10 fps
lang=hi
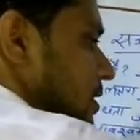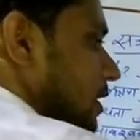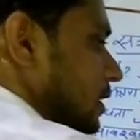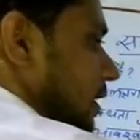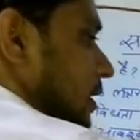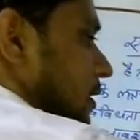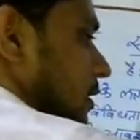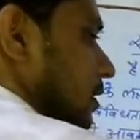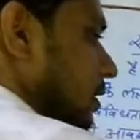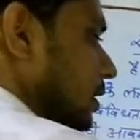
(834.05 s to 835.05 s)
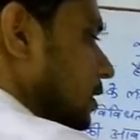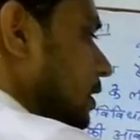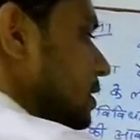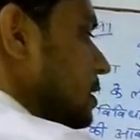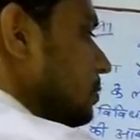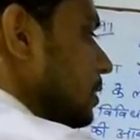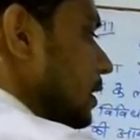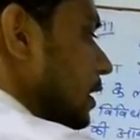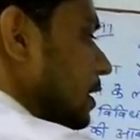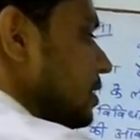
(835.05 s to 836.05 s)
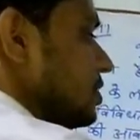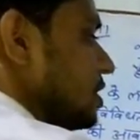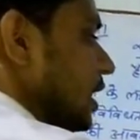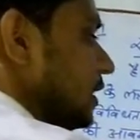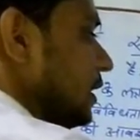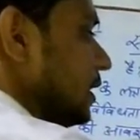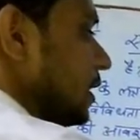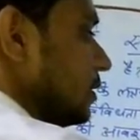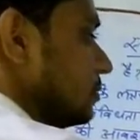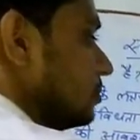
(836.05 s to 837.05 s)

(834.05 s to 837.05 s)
से लिखते हैं कि जबकि जाति का